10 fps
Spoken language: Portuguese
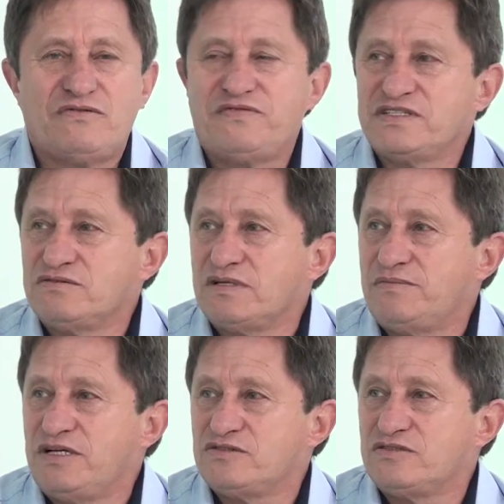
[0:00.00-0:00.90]
vou fazer um
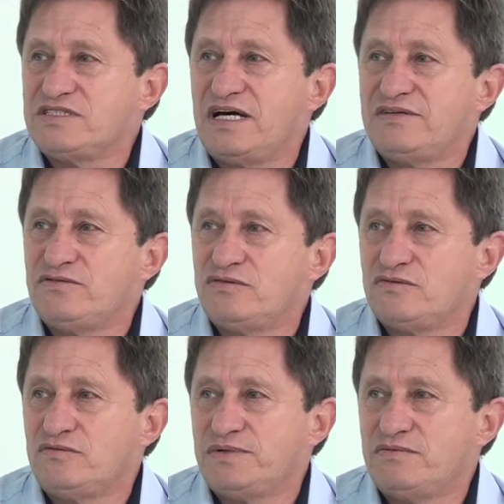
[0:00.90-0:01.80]
trabalho social e
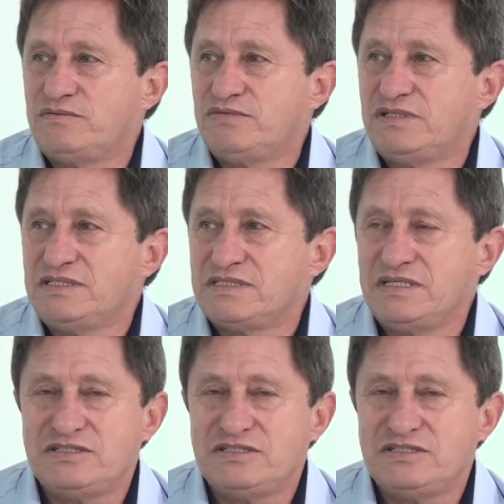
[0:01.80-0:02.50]
vou comprar uma ambulância.